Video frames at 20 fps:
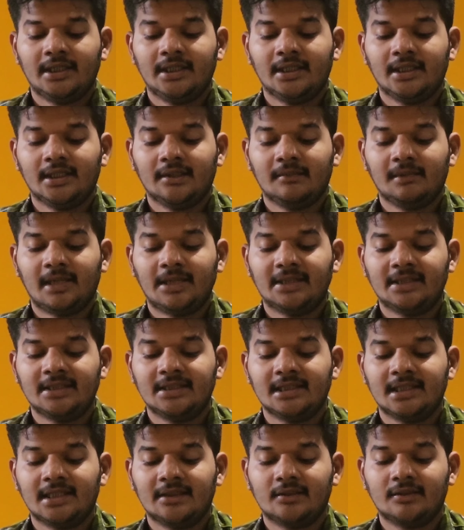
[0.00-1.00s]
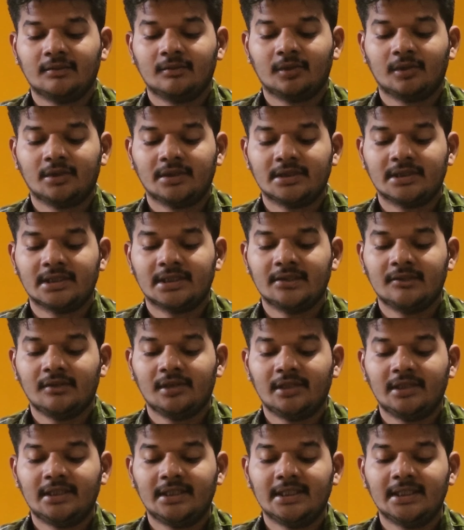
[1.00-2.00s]
की अगर बात की जाए तो बहुत सही
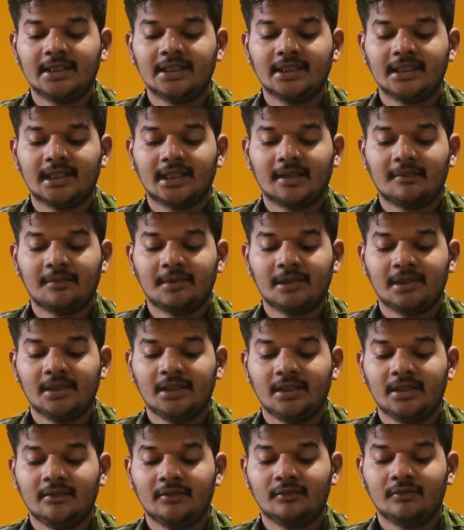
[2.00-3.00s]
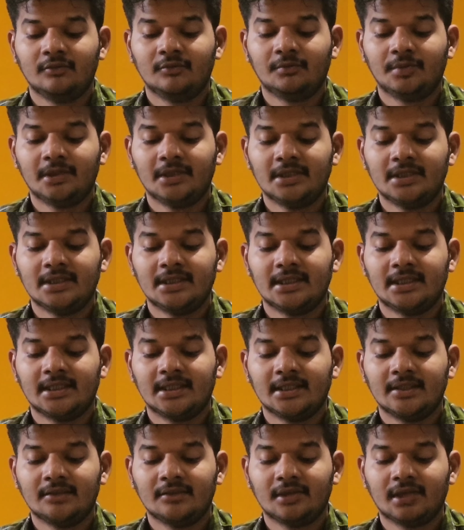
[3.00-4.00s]
क्वालिटी लगी यहाँ पे ऊपर
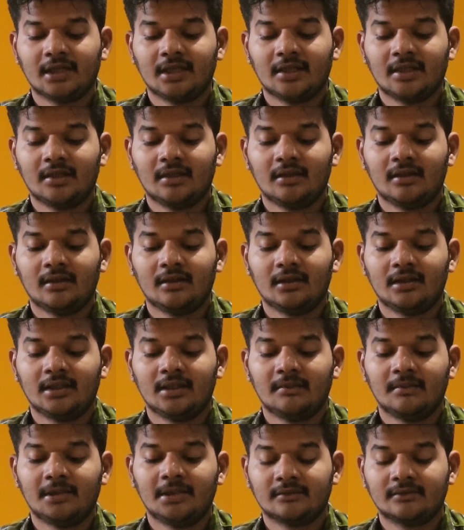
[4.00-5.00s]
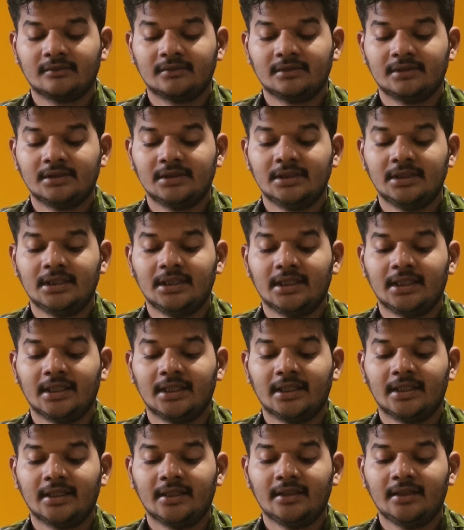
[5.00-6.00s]
देखें तो यहाँ रबर ट्यूब दिया
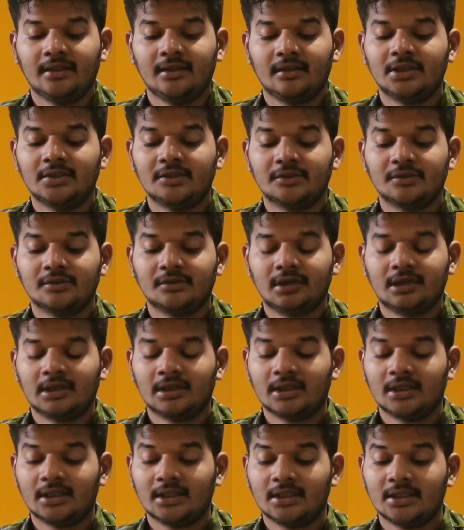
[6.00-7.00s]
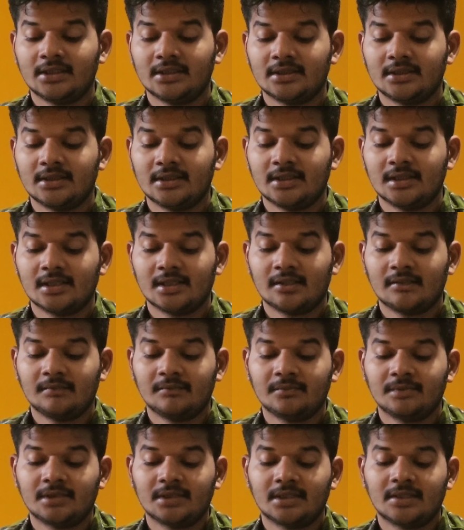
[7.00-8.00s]
गया है तो अगर इसे
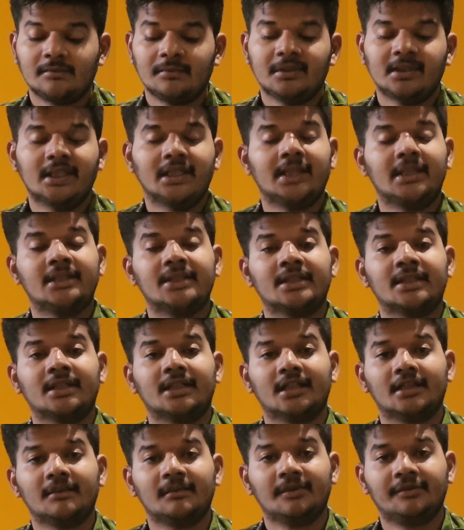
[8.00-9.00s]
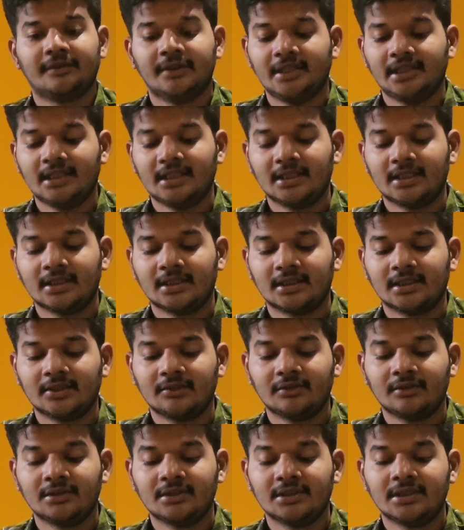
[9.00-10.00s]
हम किसी भी तरीके से नल में फ़िट करते हैं
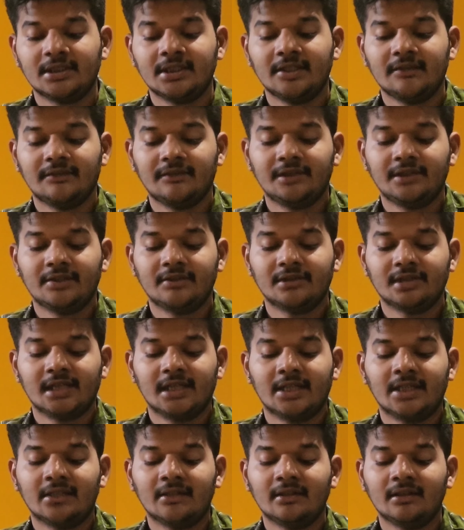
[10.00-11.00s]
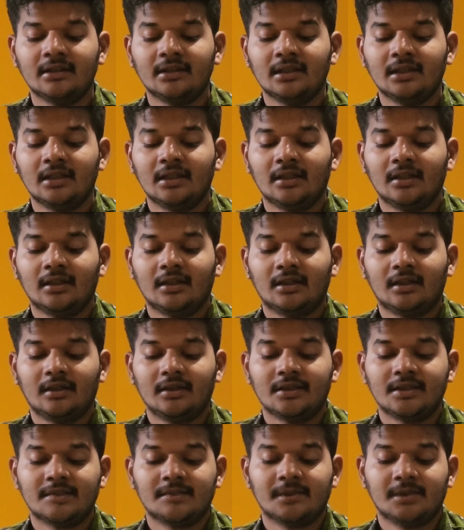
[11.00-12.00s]
तो इजली ये फ़िट हो जाएगा आ,
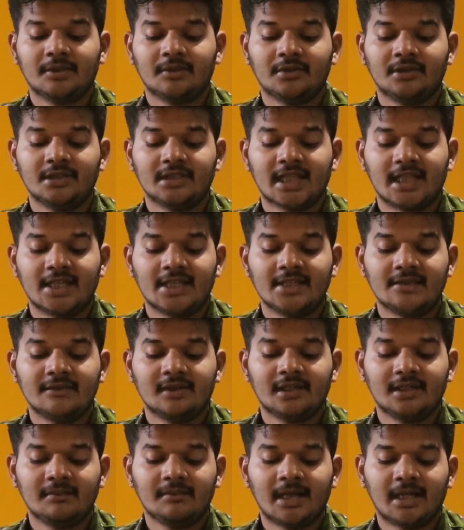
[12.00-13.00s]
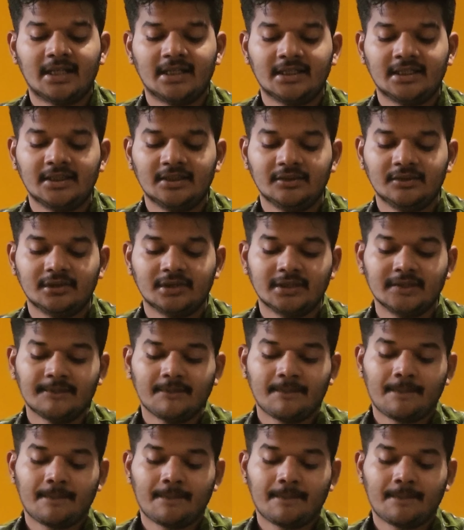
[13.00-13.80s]
इसमें कोई साइज़ वाली बात नहीं होगी